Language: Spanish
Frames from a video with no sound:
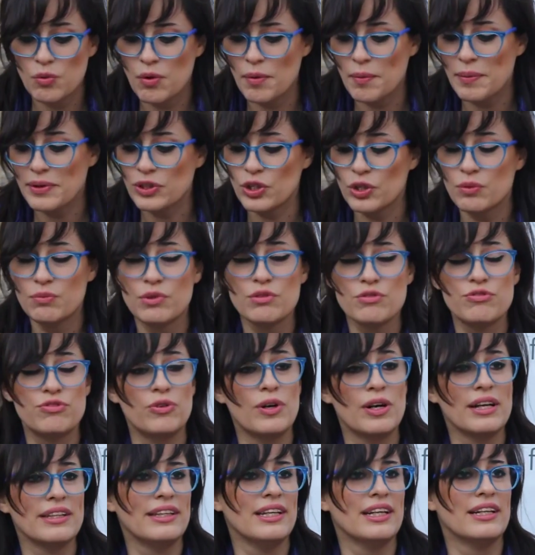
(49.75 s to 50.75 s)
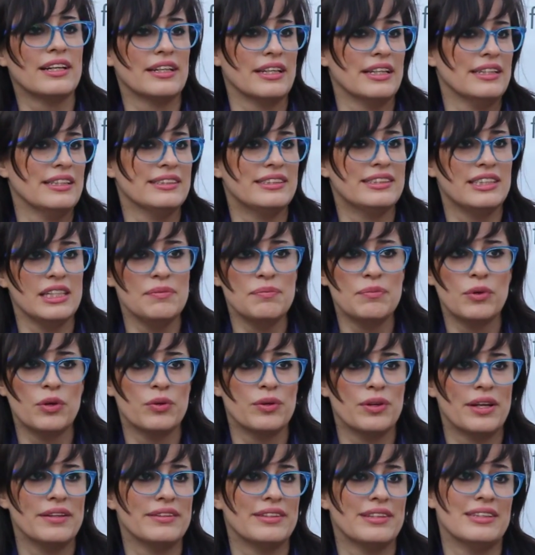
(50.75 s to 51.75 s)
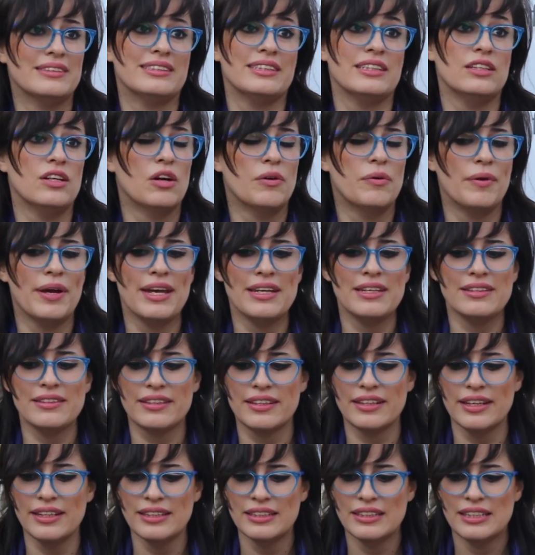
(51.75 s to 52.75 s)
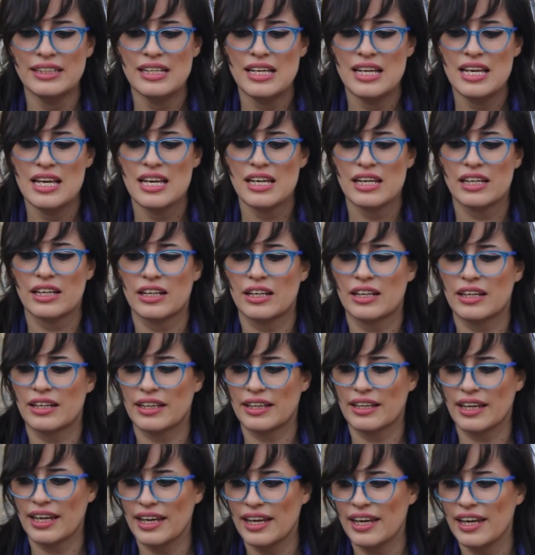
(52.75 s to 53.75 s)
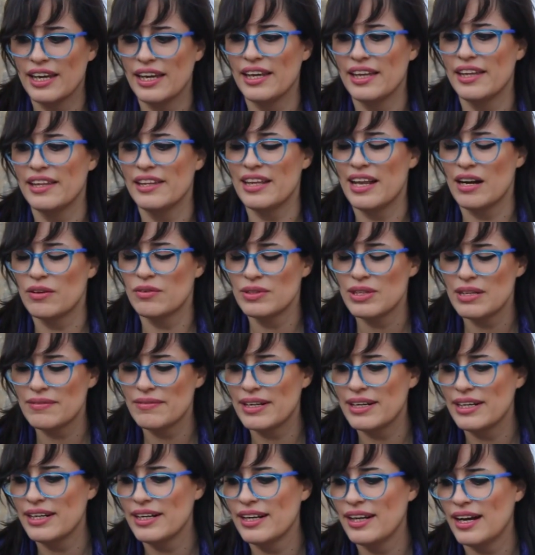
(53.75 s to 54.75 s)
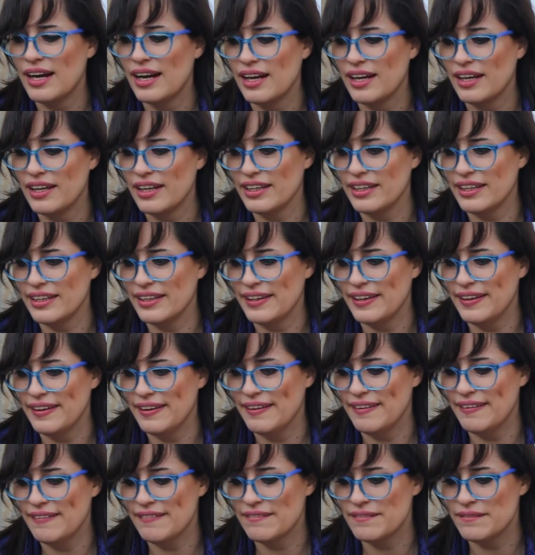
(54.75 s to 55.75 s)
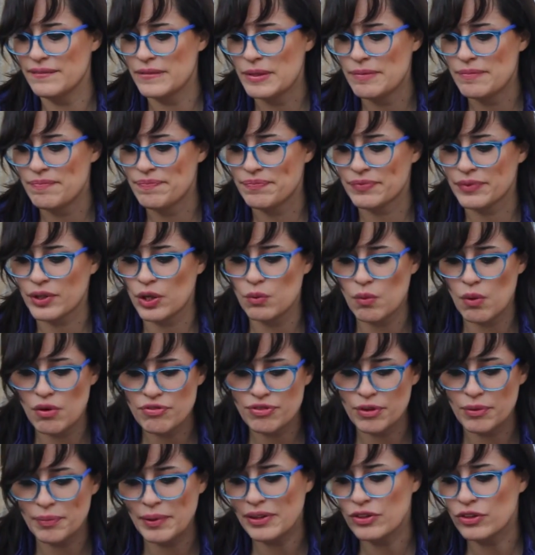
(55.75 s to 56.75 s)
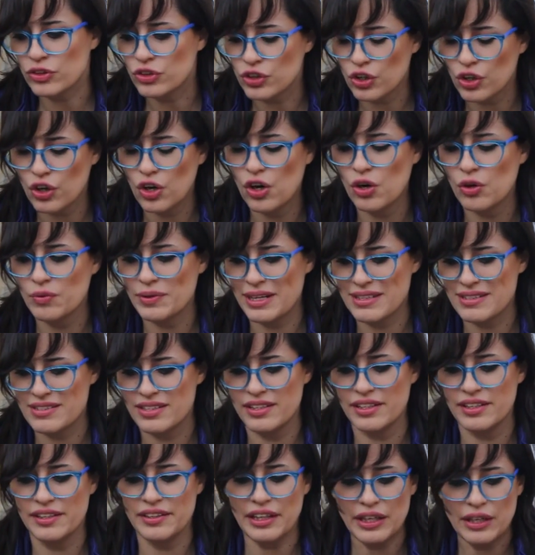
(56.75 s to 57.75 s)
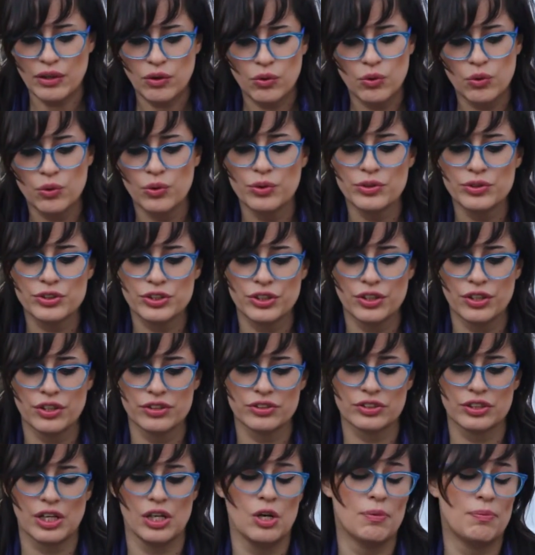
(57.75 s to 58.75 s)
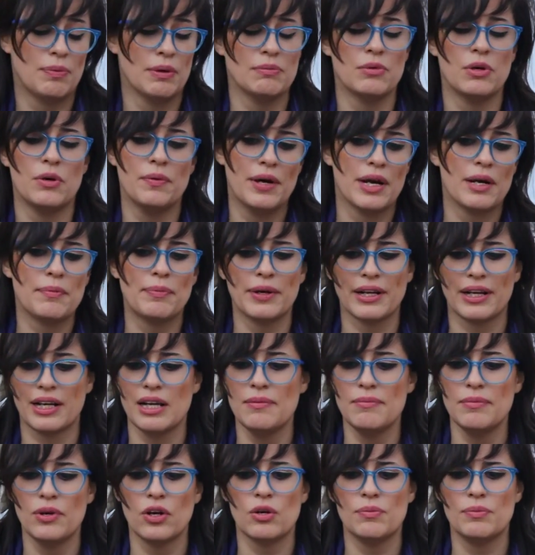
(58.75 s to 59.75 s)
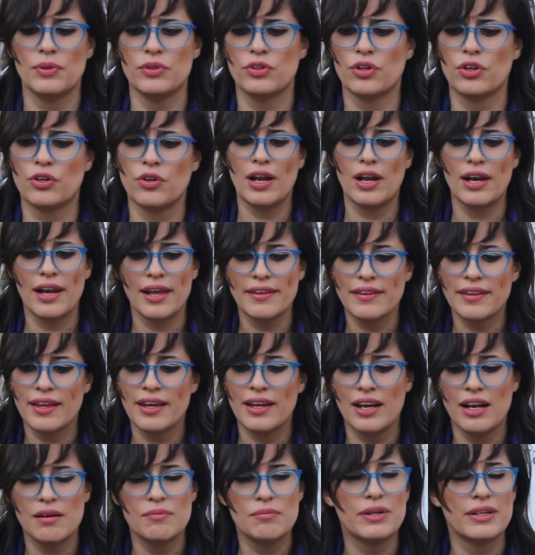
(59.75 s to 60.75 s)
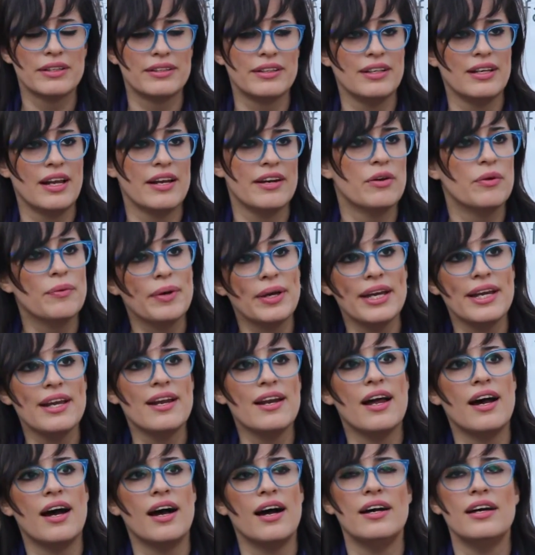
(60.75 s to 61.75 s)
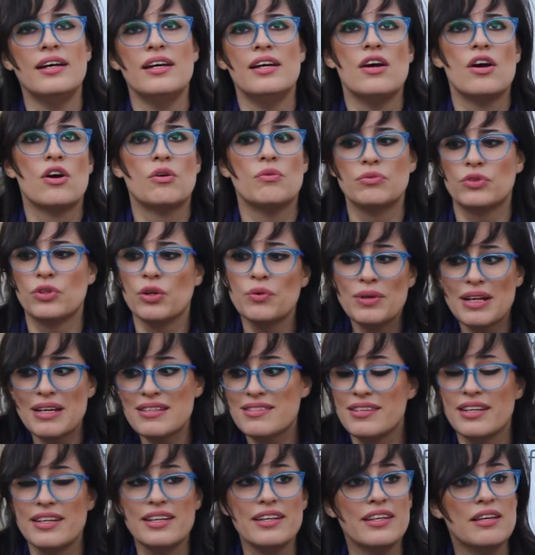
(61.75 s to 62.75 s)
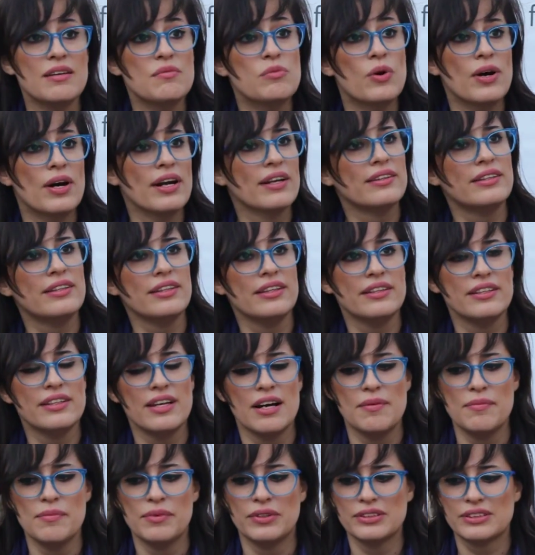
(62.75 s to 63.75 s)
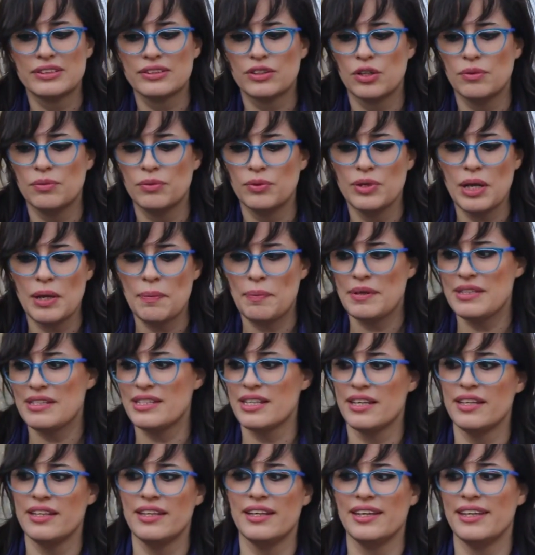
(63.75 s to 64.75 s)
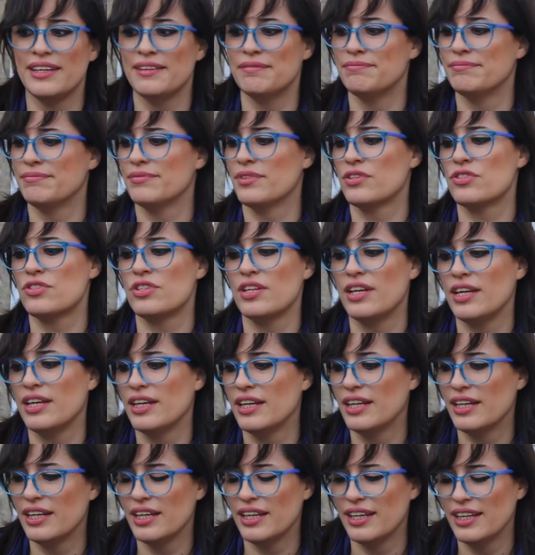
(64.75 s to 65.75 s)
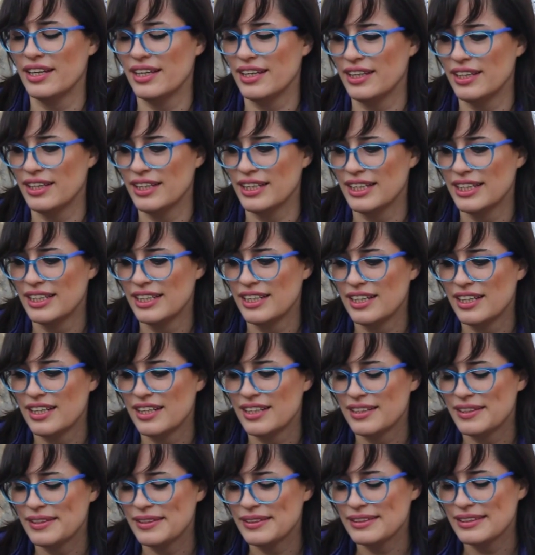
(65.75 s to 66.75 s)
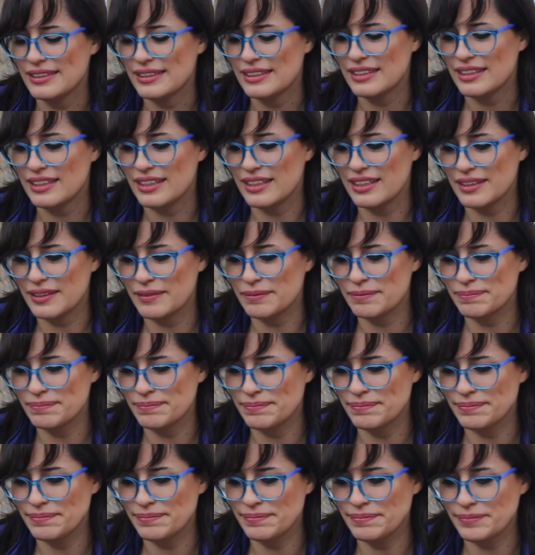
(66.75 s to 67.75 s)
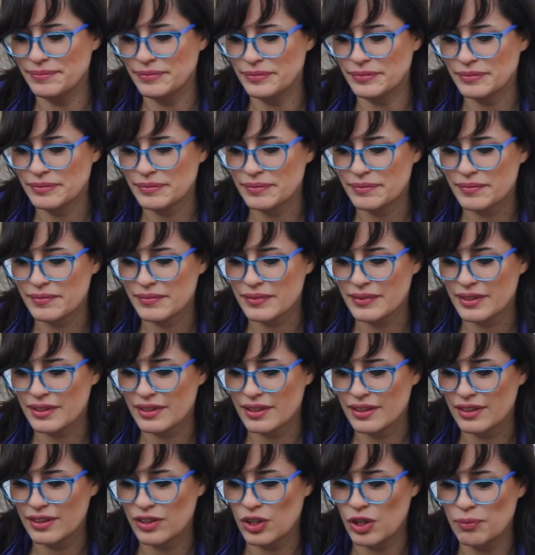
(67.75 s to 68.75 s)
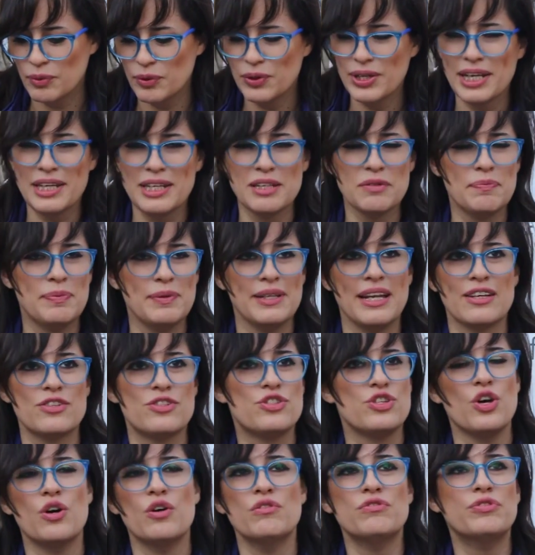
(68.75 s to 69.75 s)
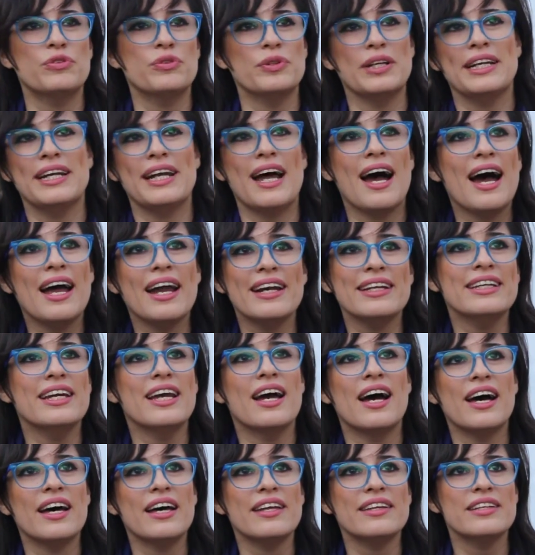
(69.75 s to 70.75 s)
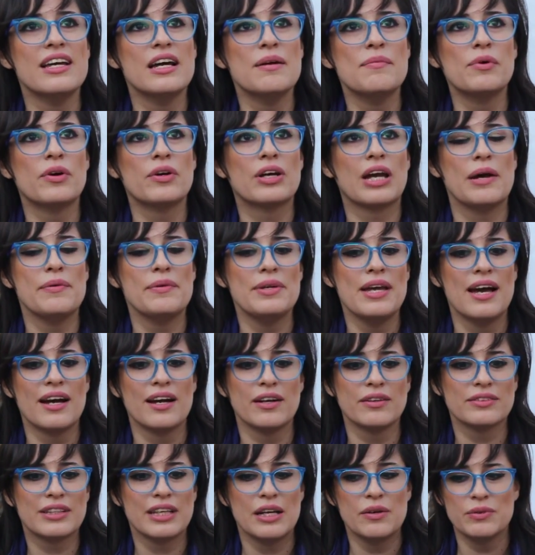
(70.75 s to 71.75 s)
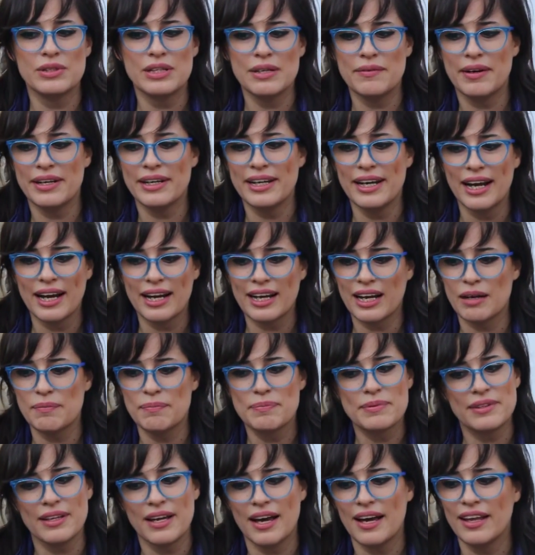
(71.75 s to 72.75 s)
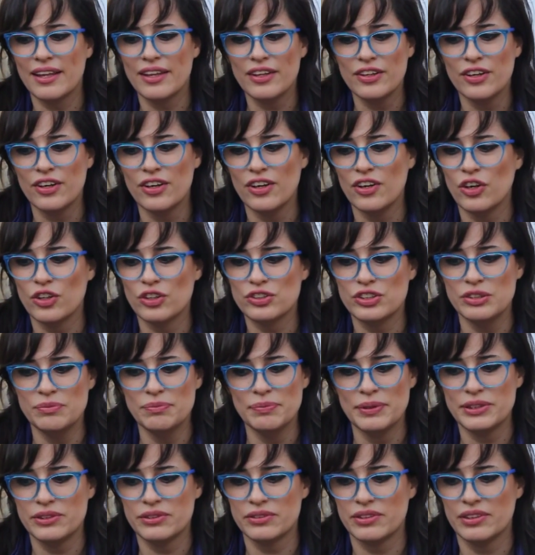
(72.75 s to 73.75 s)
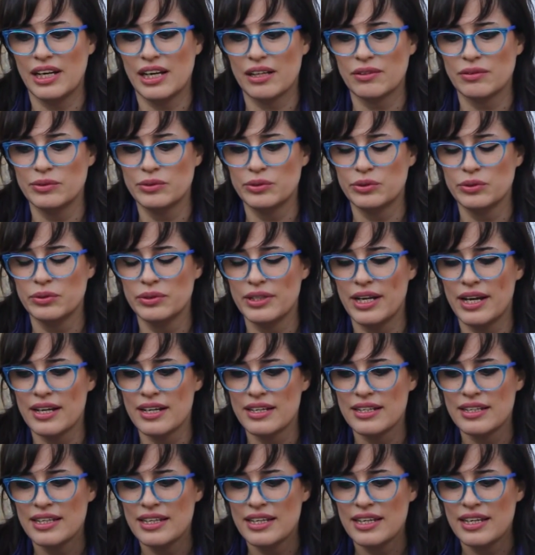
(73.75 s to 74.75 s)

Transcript: un momento muy fuerte del criticismo durante el siglo XX, que de alguna manera como fomentó una serie de discursos que los podemos ver, por ejemplo, como en a la idea de la muerte de la novela, toda una serie de muertes, digamos, como una especie de, no sé, eh, mm, como una inspiración funeraria, digamos, que había de alguna manera captado los ímpetos de la cultura.